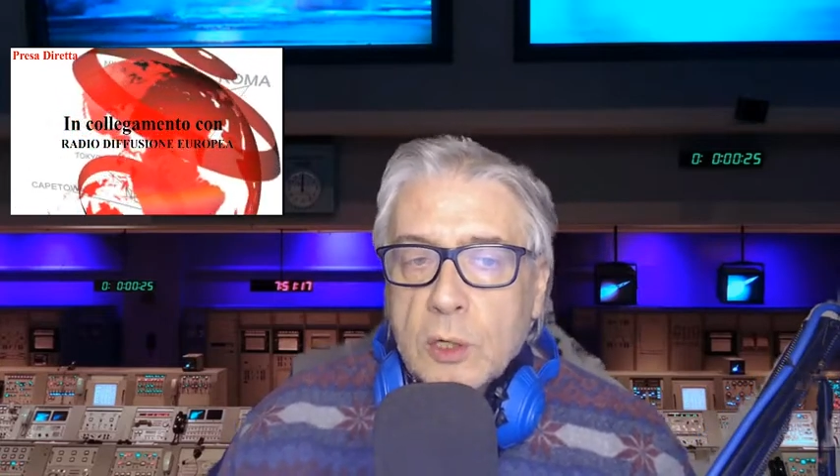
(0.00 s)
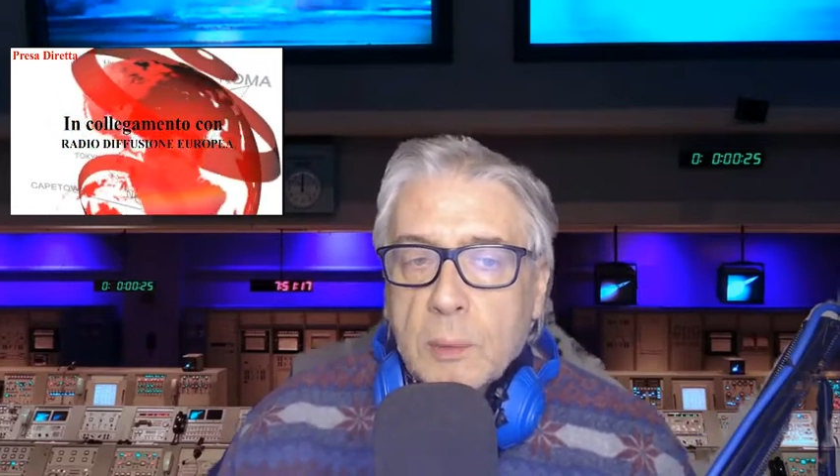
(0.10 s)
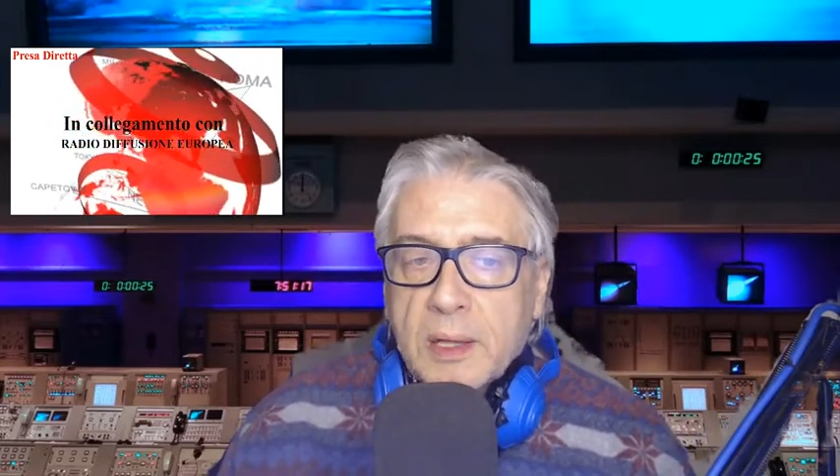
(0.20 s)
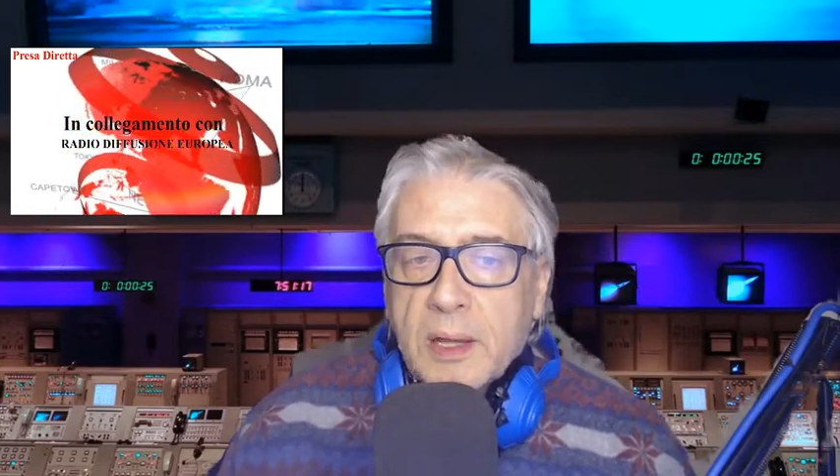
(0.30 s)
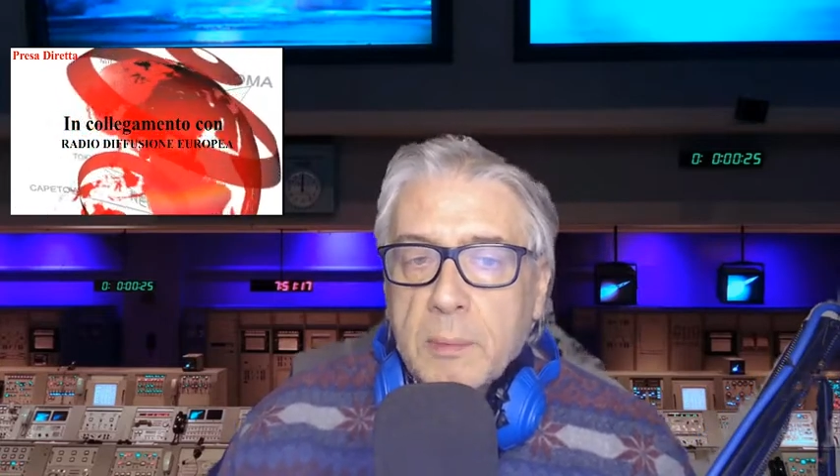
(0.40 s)

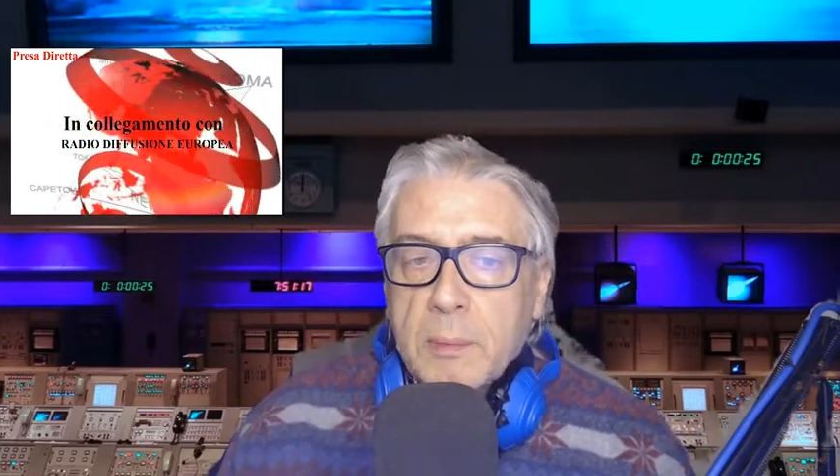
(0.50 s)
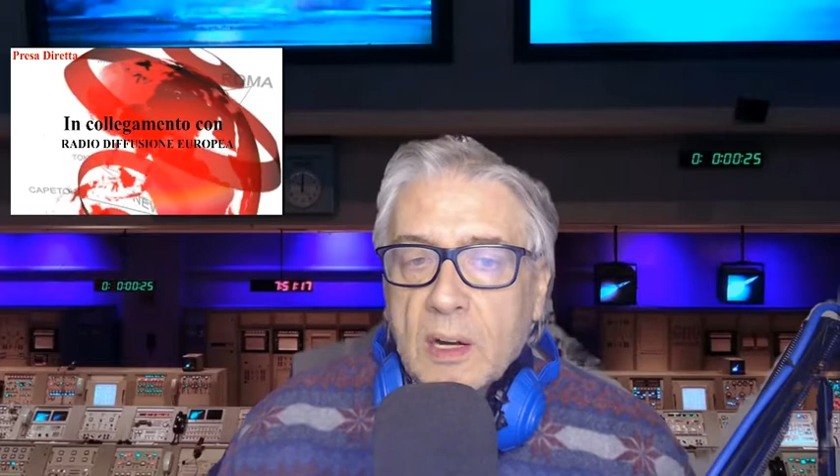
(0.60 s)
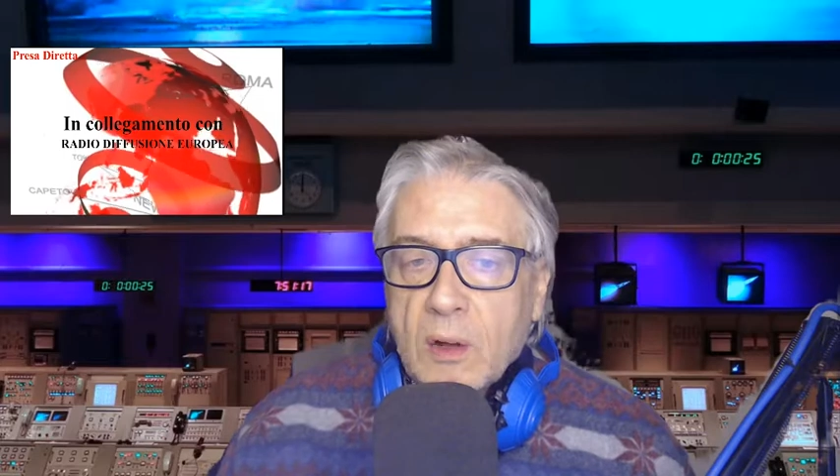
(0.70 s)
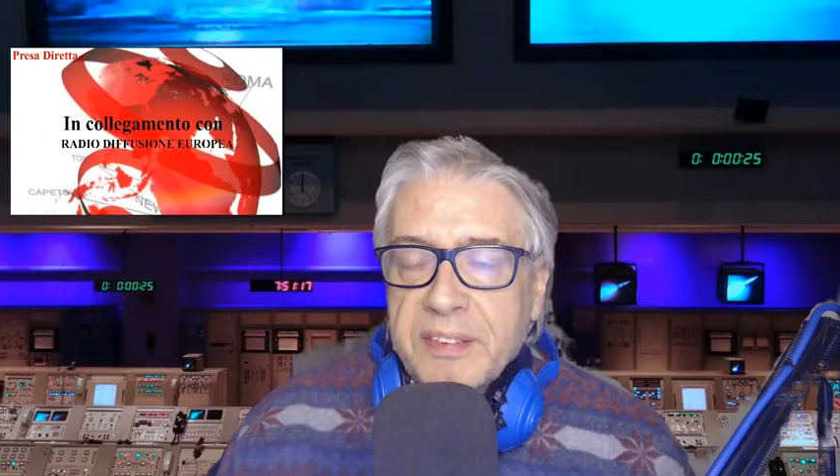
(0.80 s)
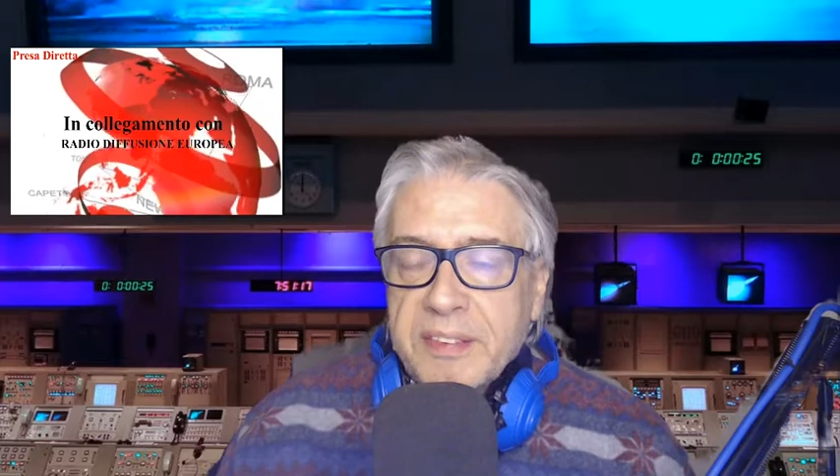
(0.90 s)
praticamente al
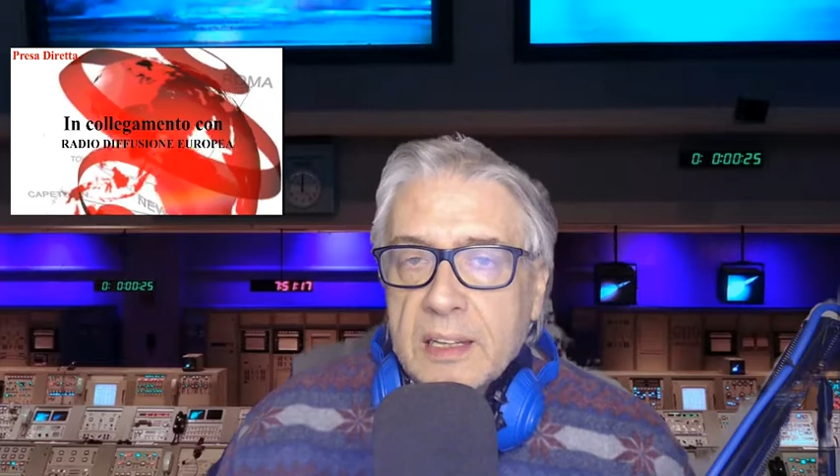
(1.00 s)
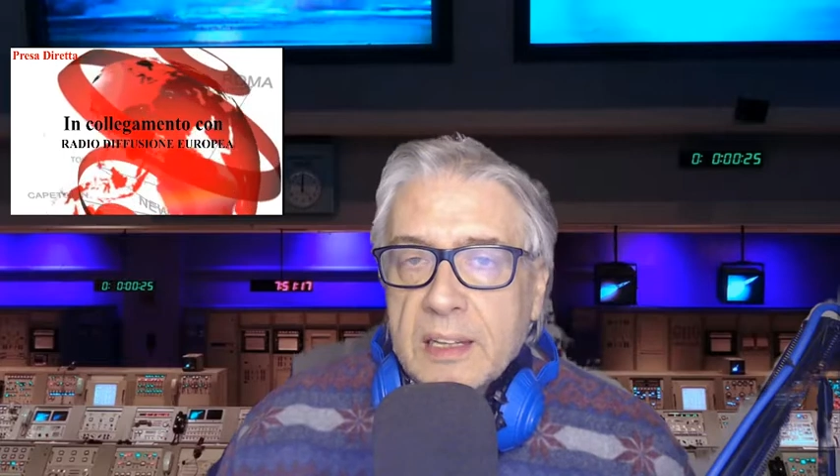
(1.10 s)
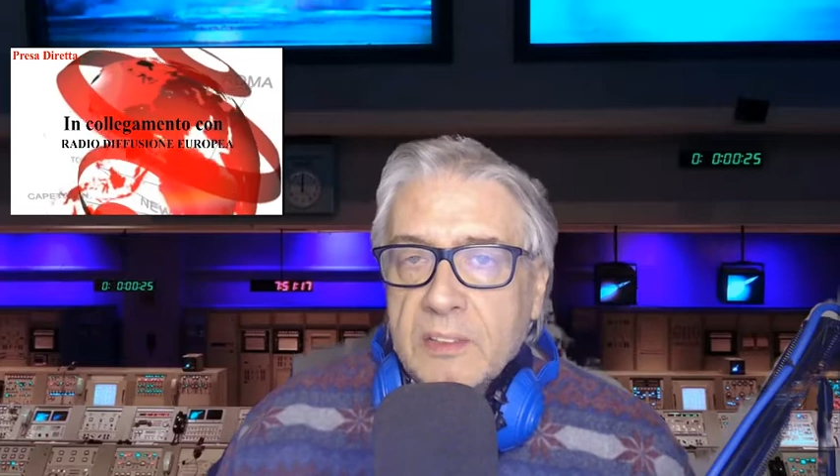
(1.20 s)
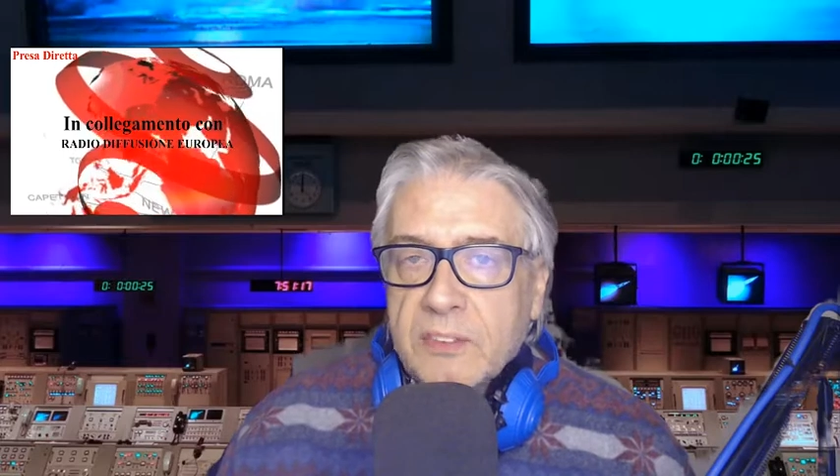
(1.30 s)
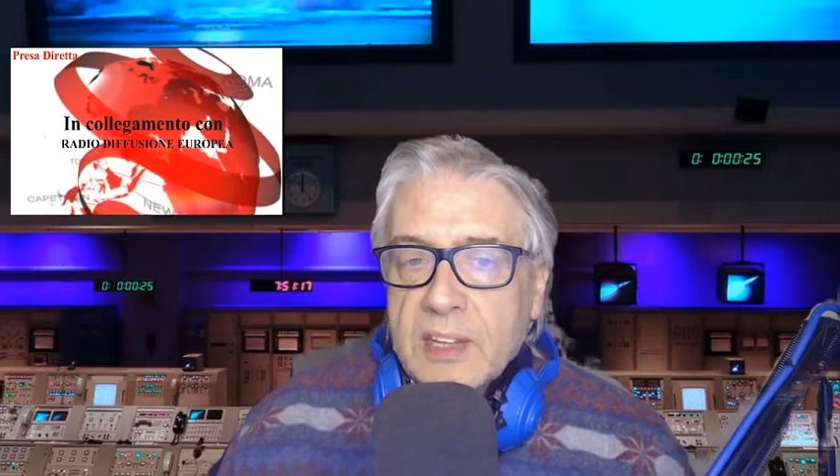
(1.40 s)
confine di
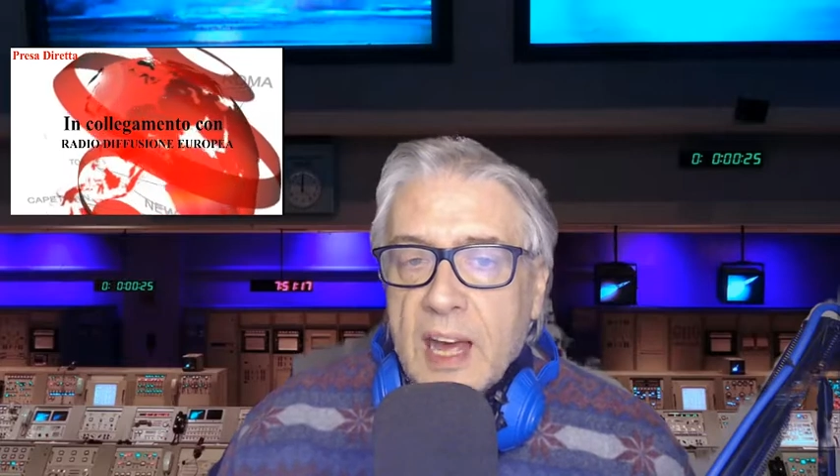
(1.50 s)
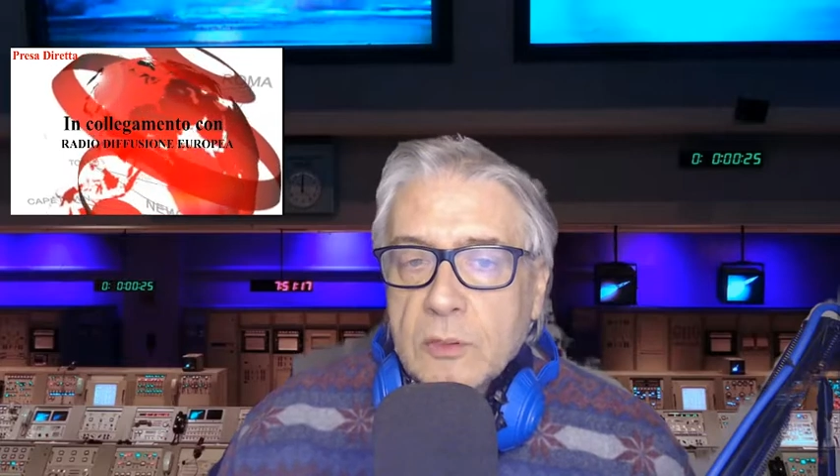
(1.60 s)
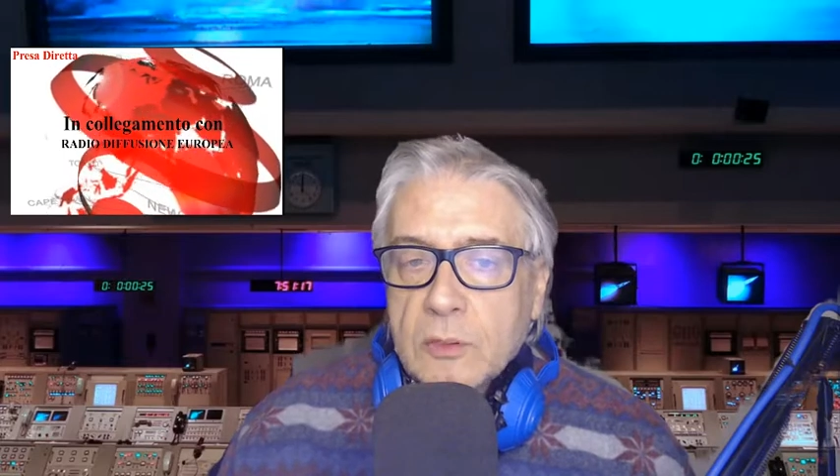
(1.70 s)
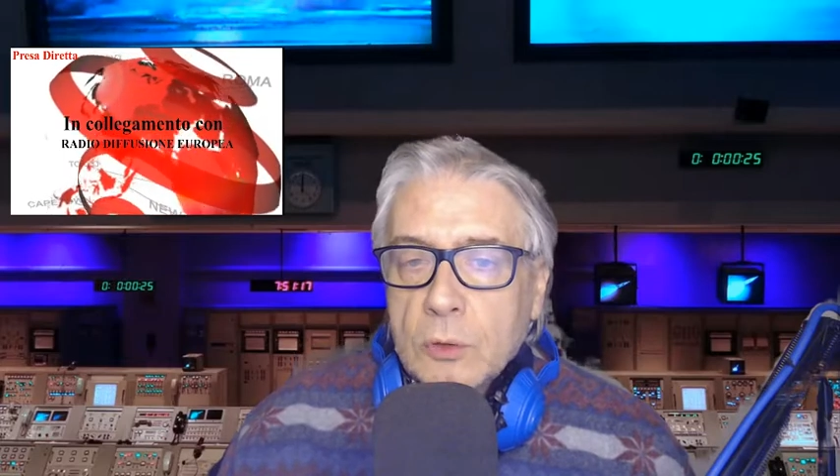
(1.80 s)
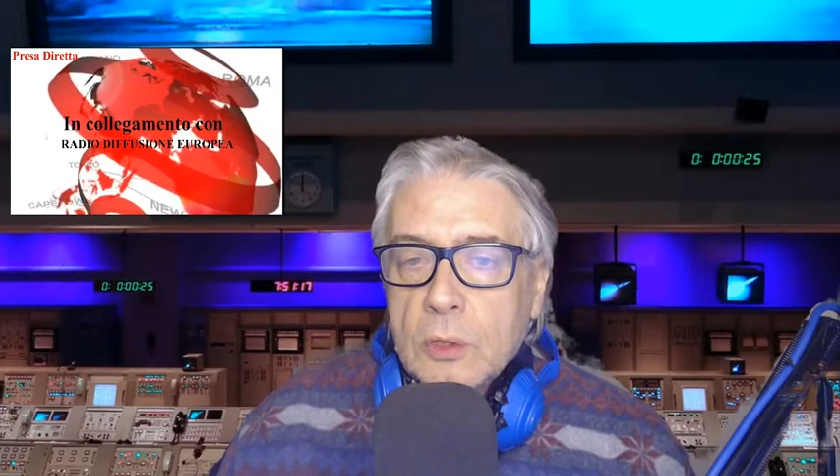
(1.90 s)

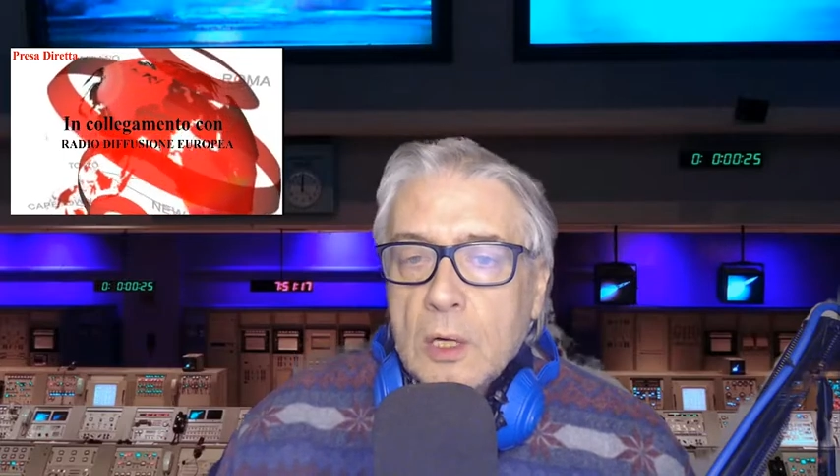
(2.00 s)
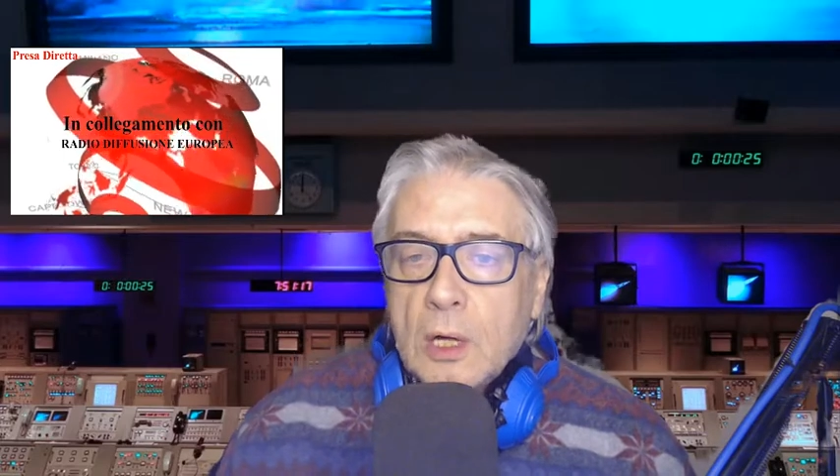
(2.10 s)
Stato